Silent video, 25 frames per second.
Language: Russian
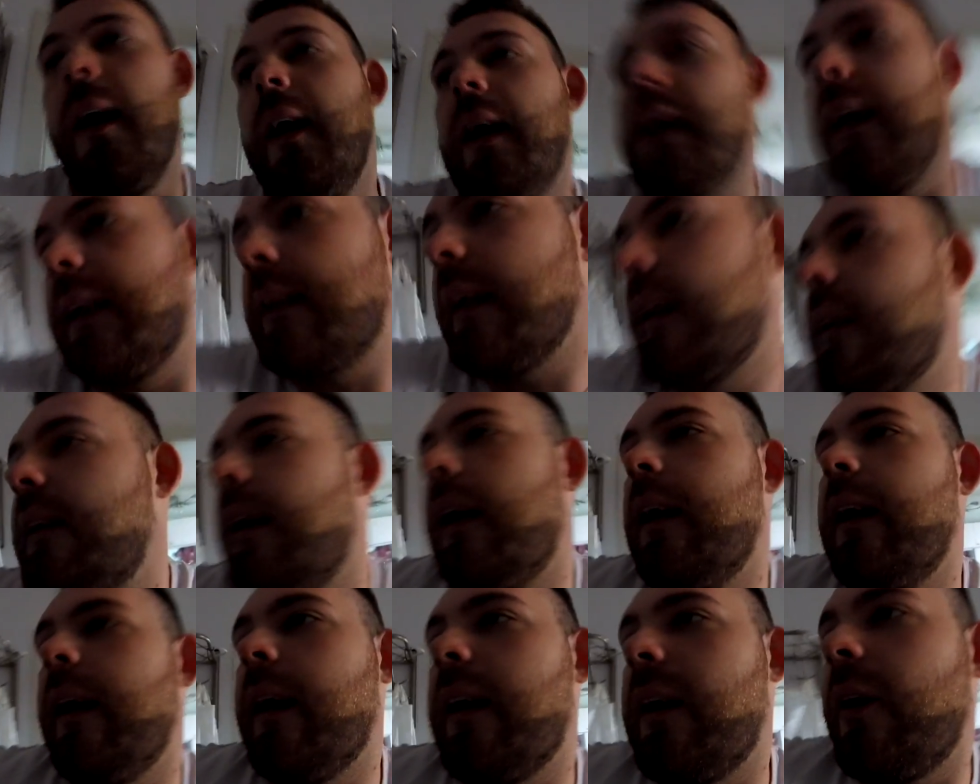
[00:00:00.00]
и так
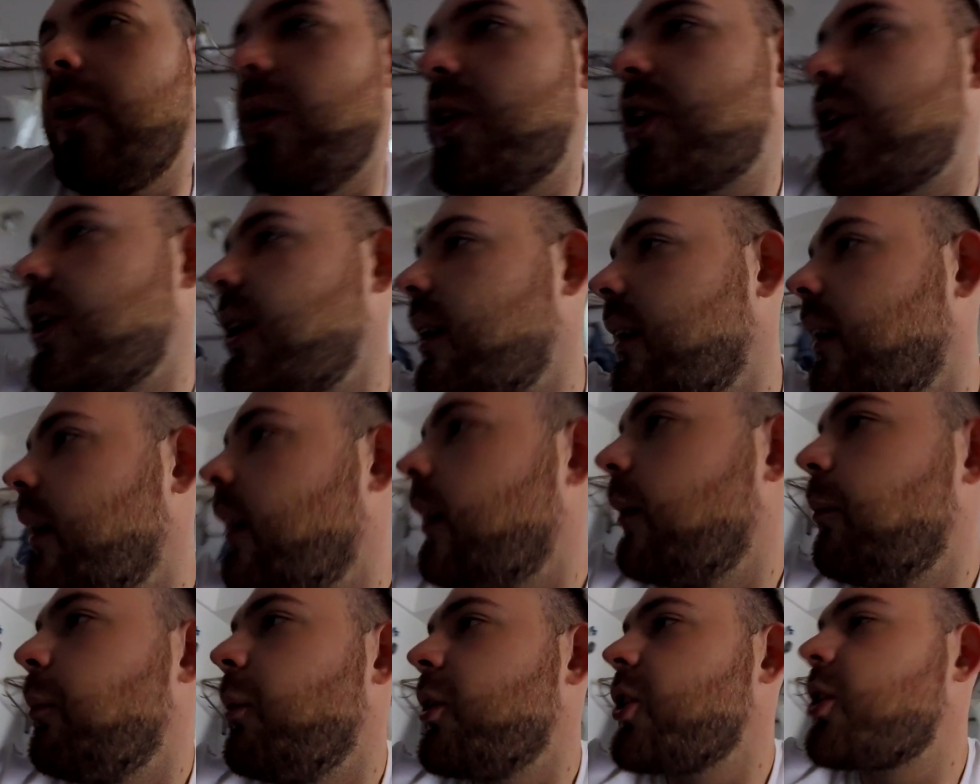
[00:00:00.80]
далее.
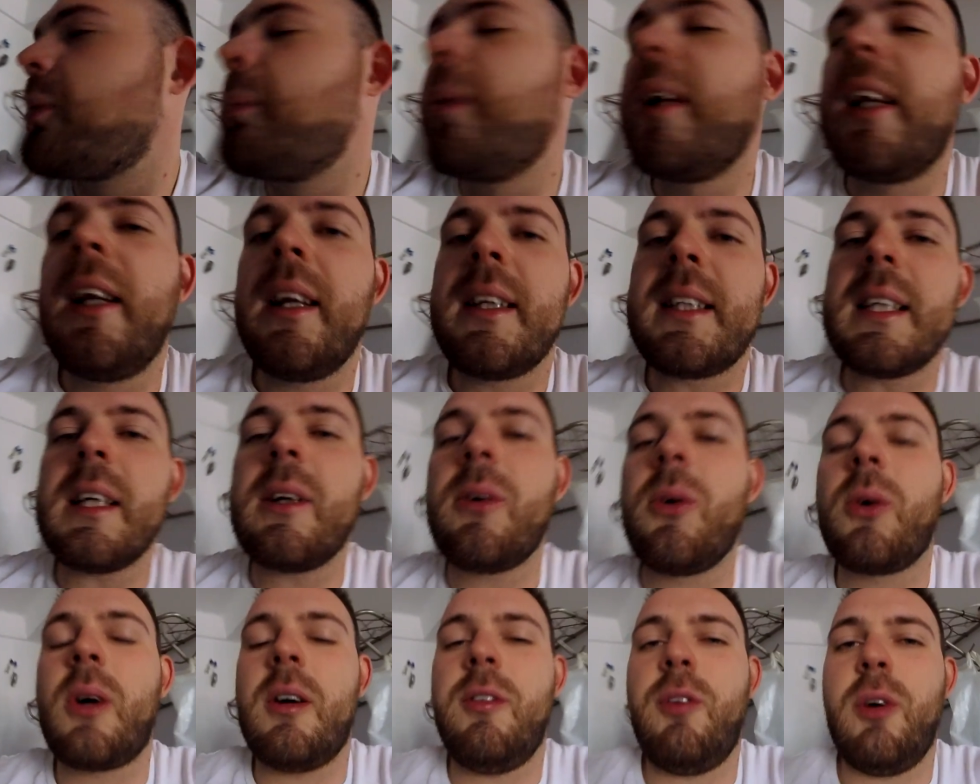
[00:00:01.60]
Короче, может быть для
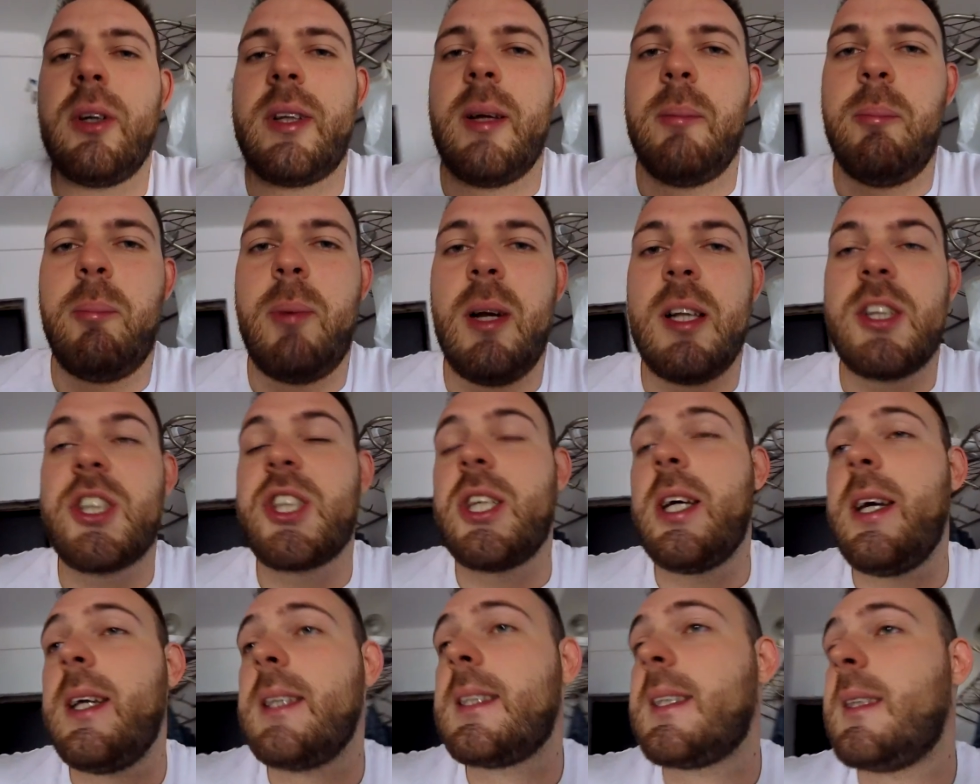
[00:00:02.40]
тех, у кого там
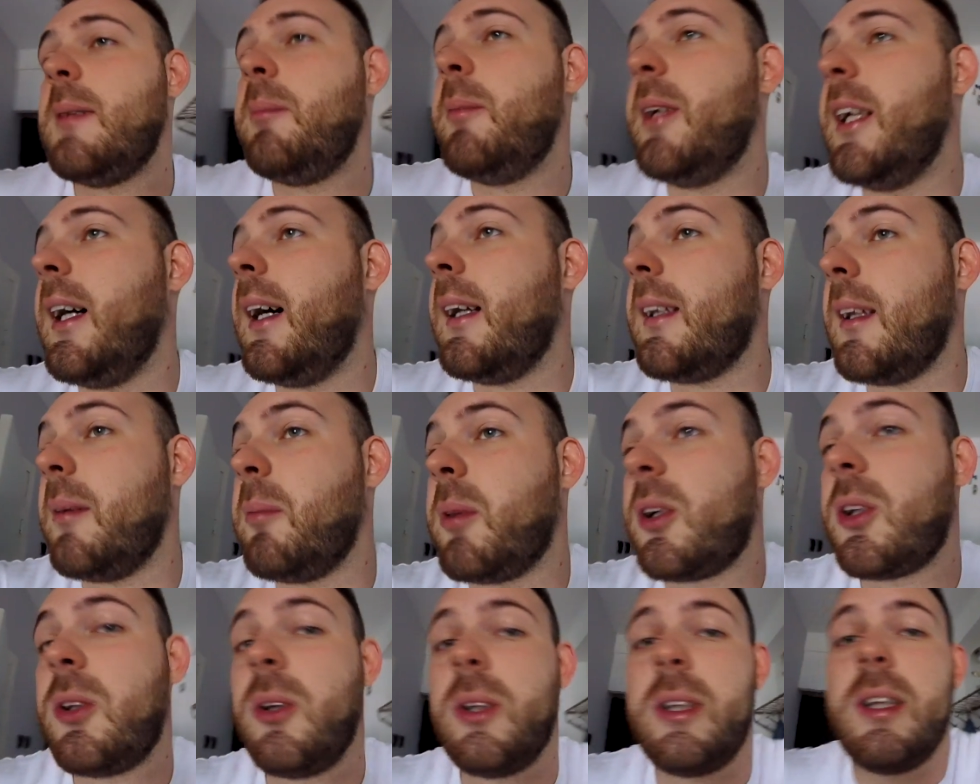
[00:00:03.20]
большая семья, там
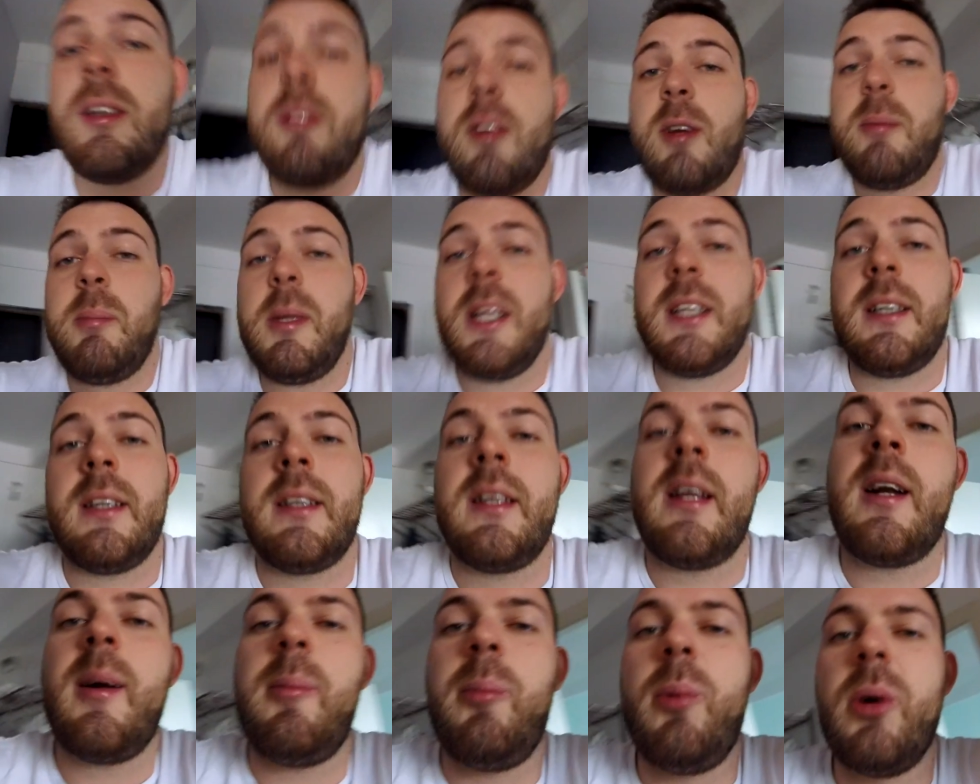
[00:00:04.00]
кто одновременно
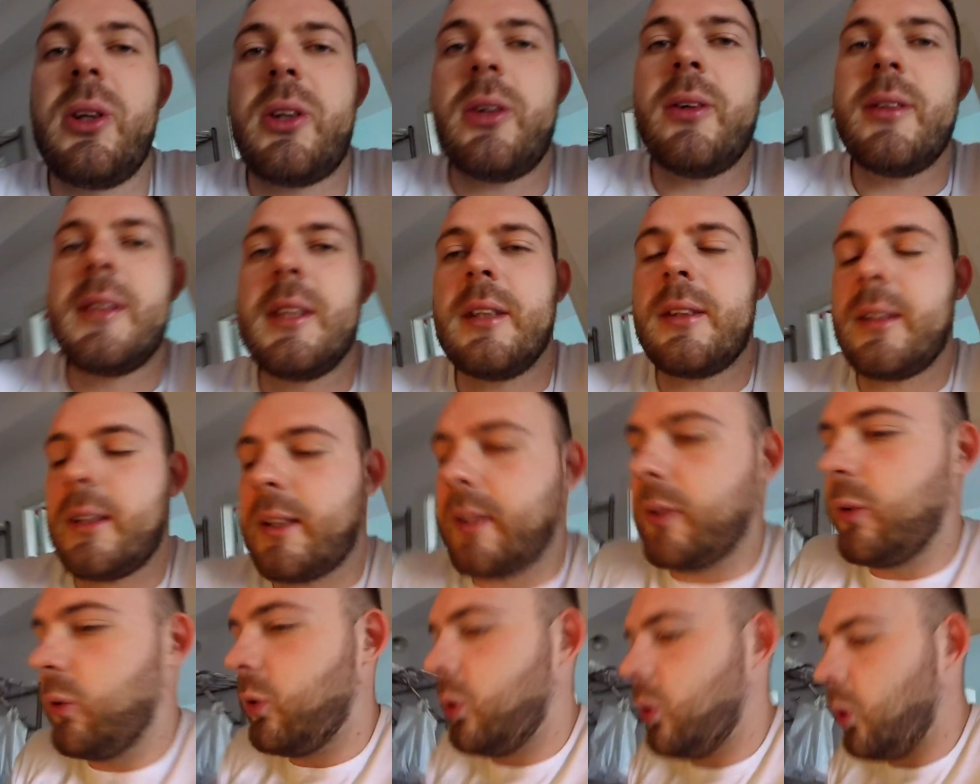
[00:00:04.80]
на работу идет,
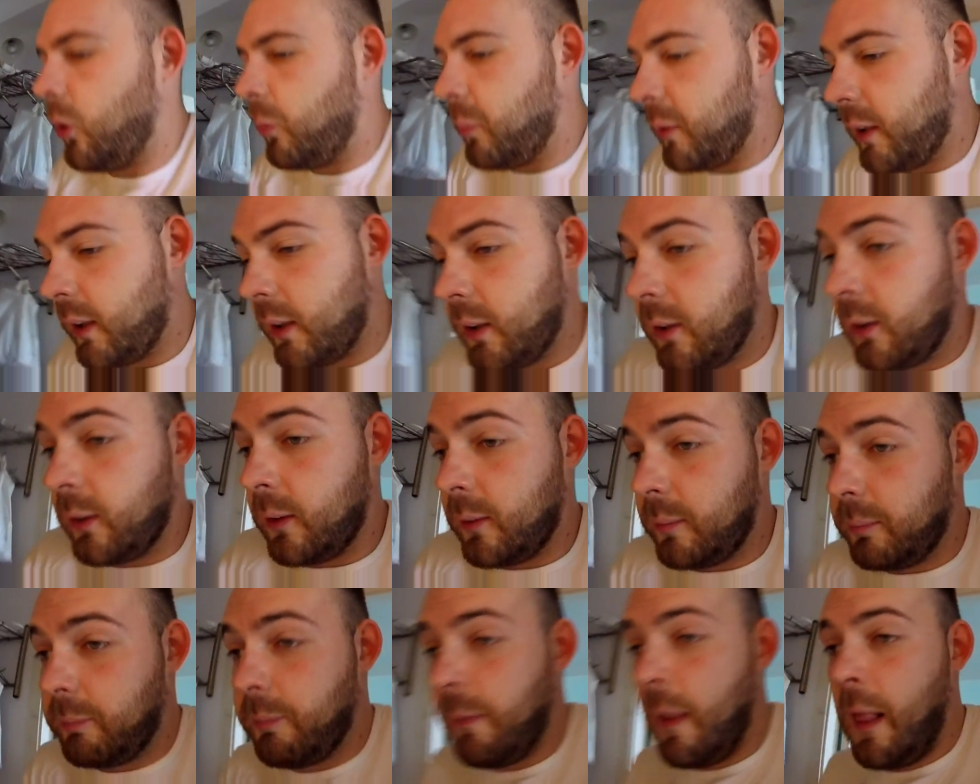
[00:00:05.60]
это удобно,
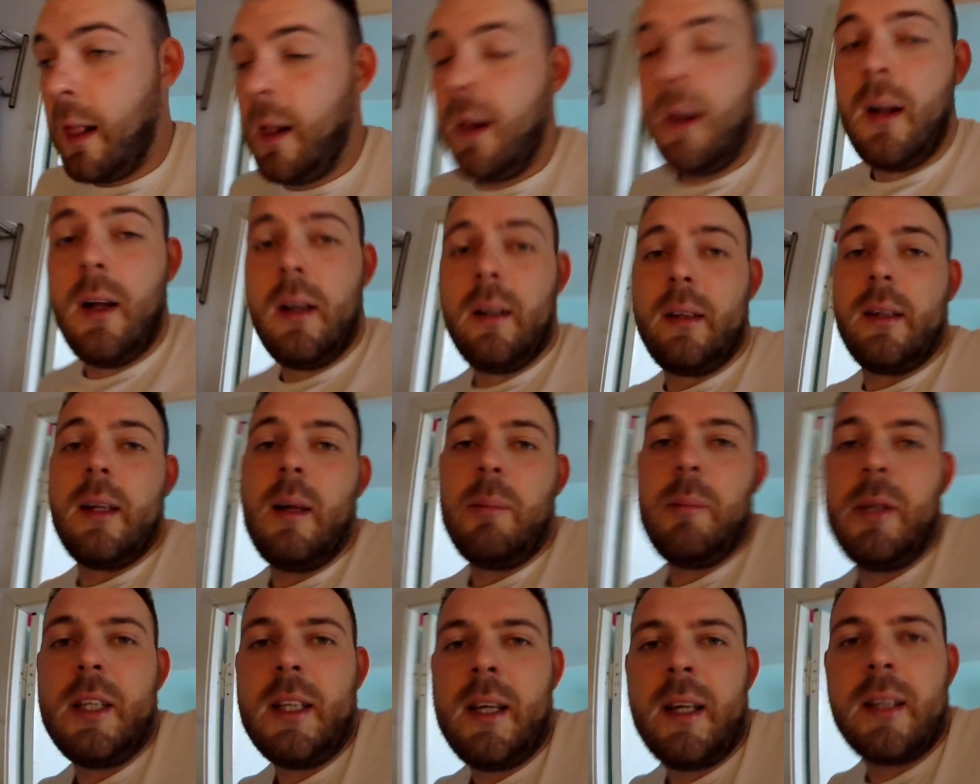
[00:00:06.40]
но для
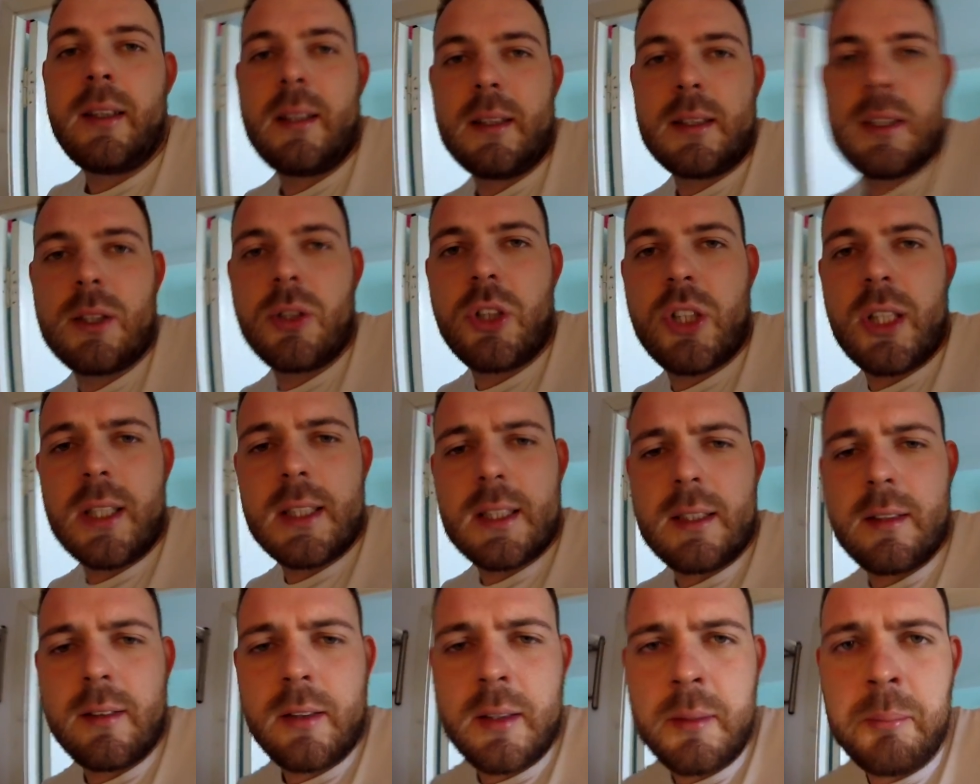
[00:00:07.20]
меня это
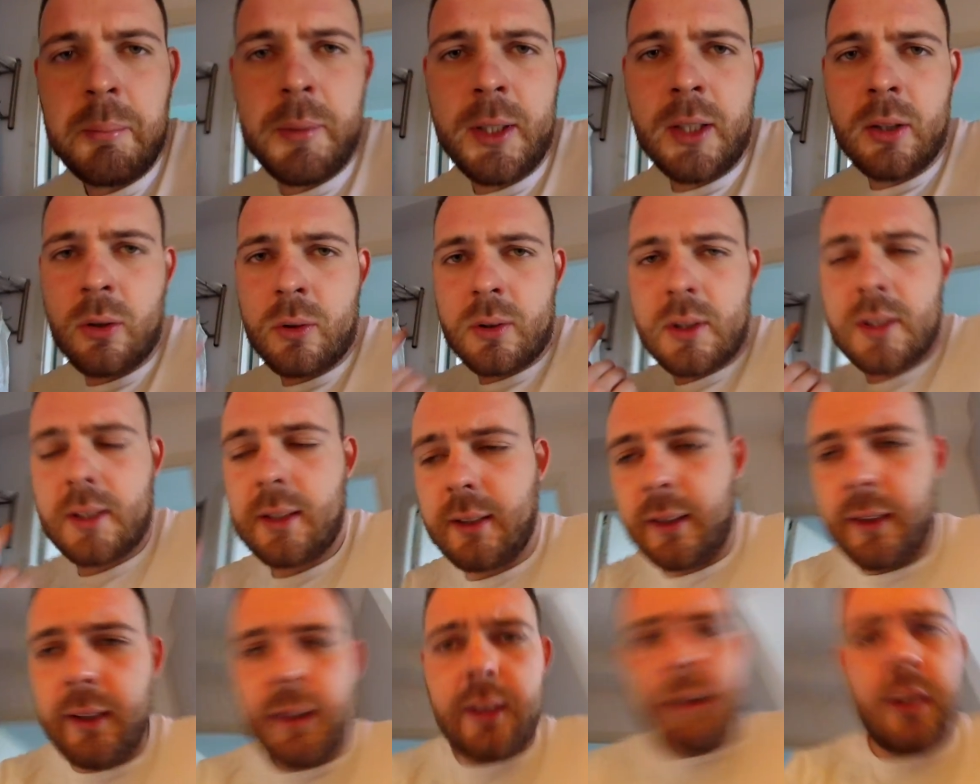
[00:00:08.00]
существенный минус.
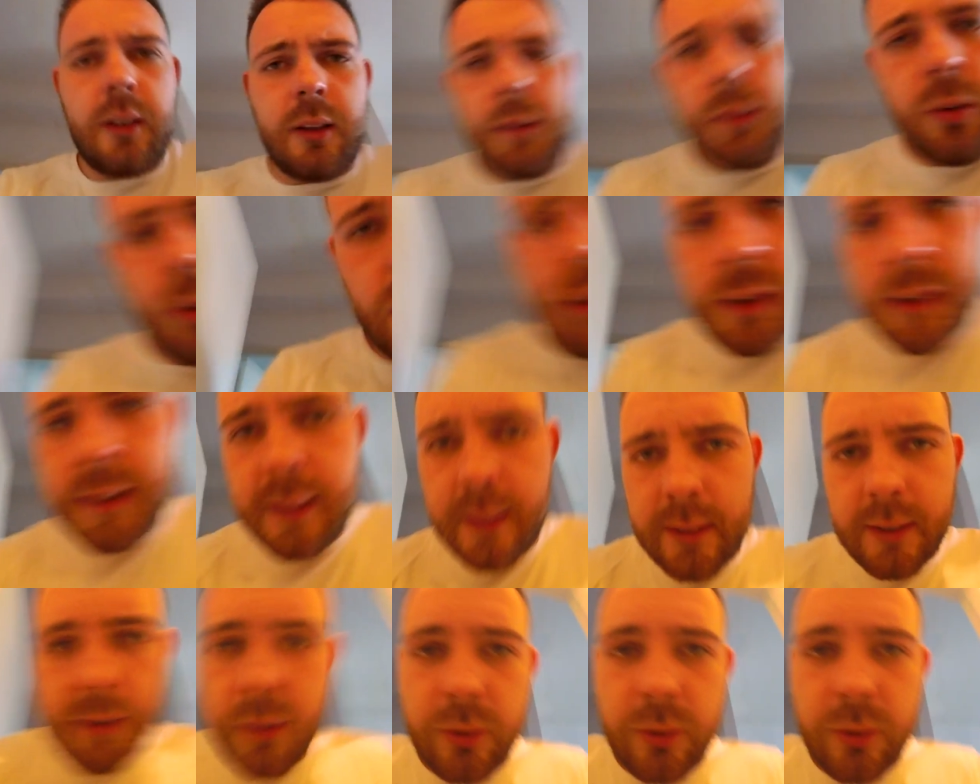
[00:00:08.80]
И вот, кстати,